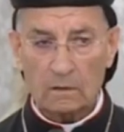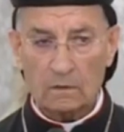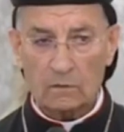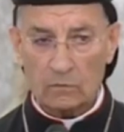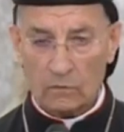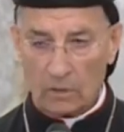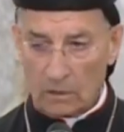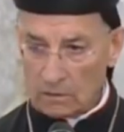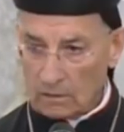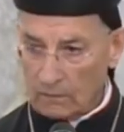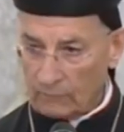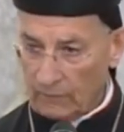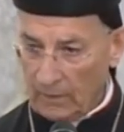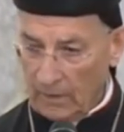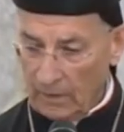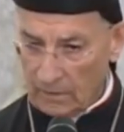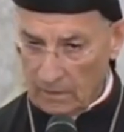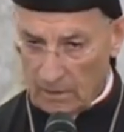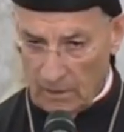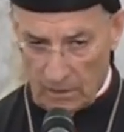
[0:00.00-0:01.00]
وإنه في
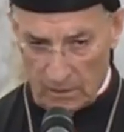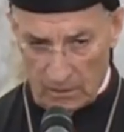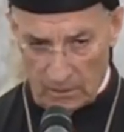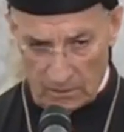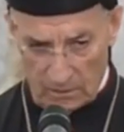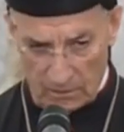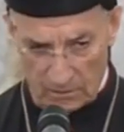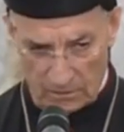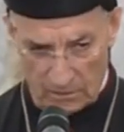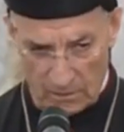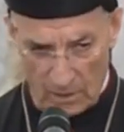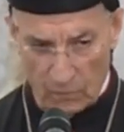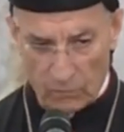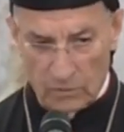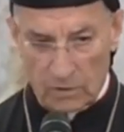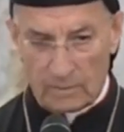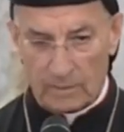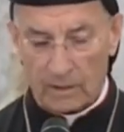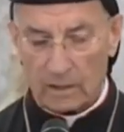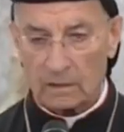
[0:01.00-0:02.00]
عنا
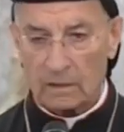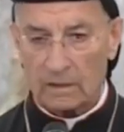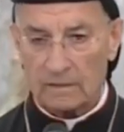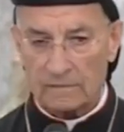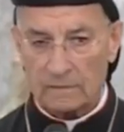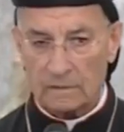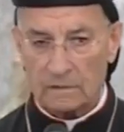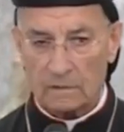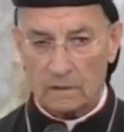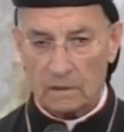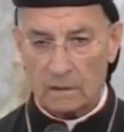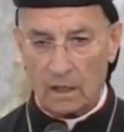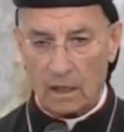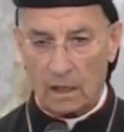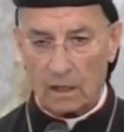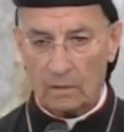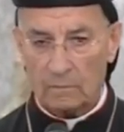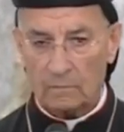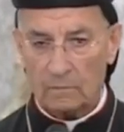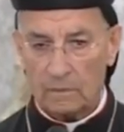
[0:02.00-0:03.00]
دولة مركزية
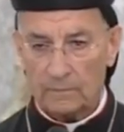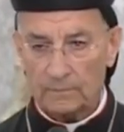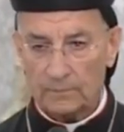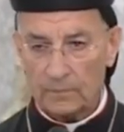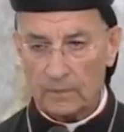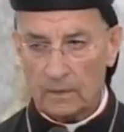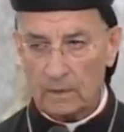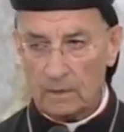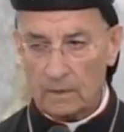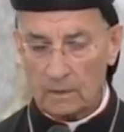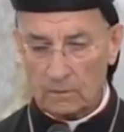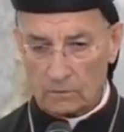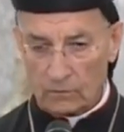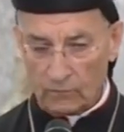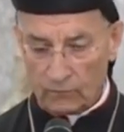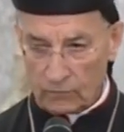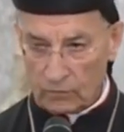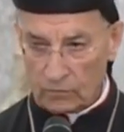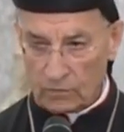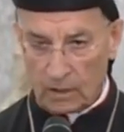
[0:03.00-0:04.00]
نعم
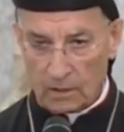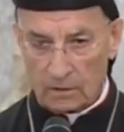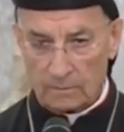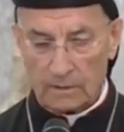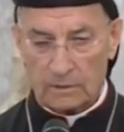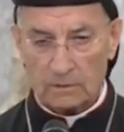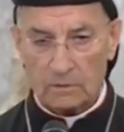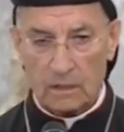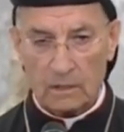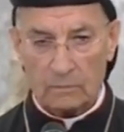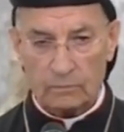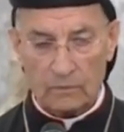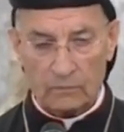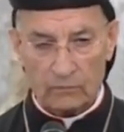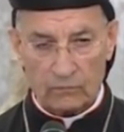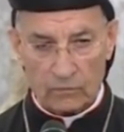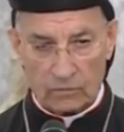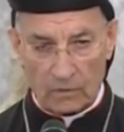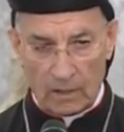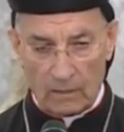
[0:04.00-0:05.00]
تفرض هيبتها
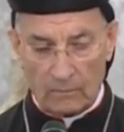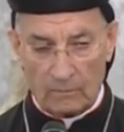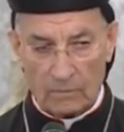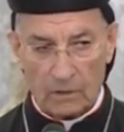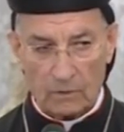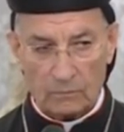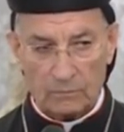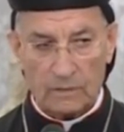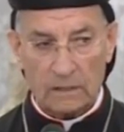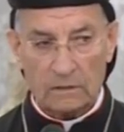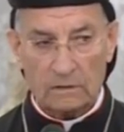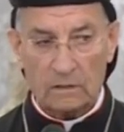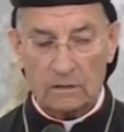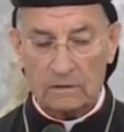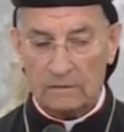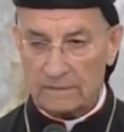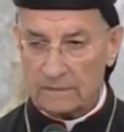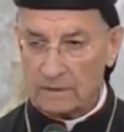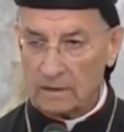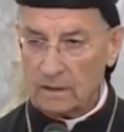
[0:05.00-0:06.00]
بتفرض أمنها وبتقدر
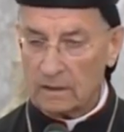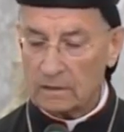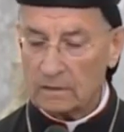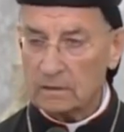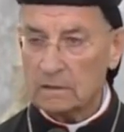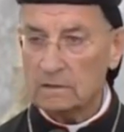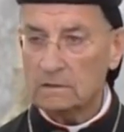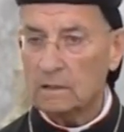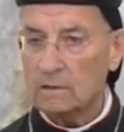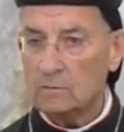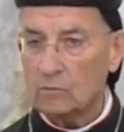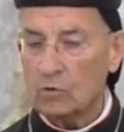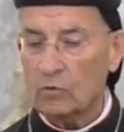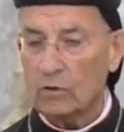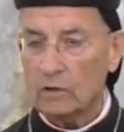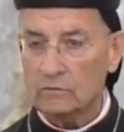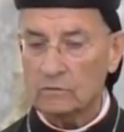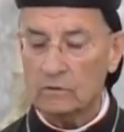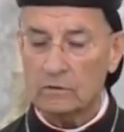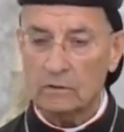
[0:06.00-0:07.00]
تساعد كل
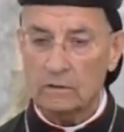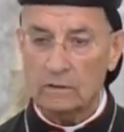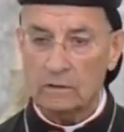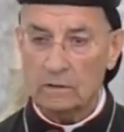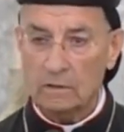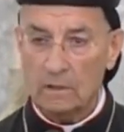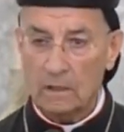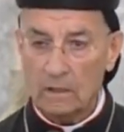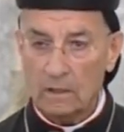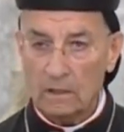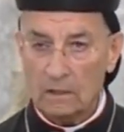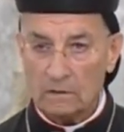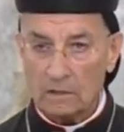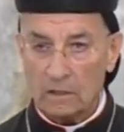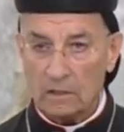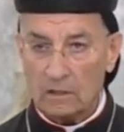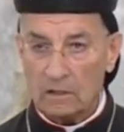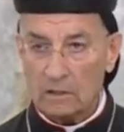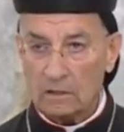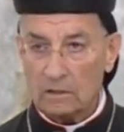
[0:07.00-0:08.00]
المواطنين
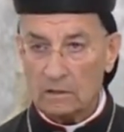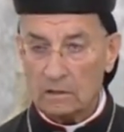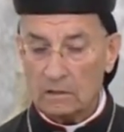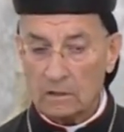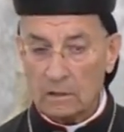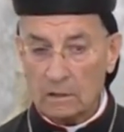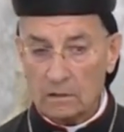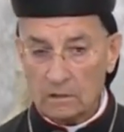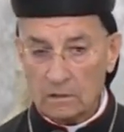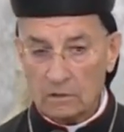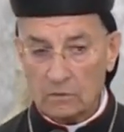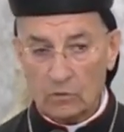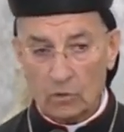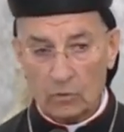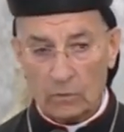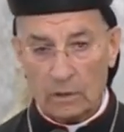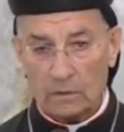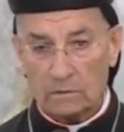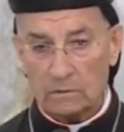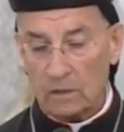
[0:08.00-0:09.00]
كل
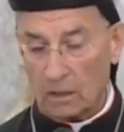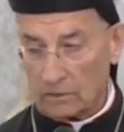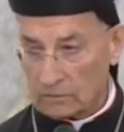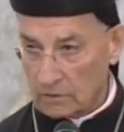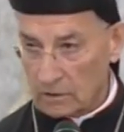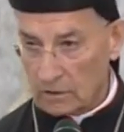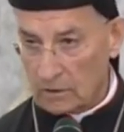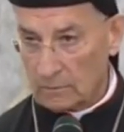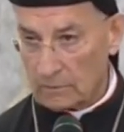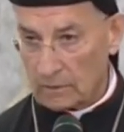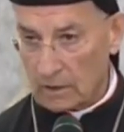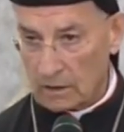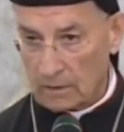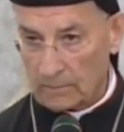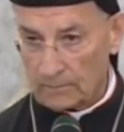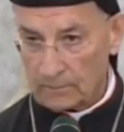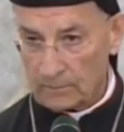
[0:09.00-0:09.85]
الدول تحترمنا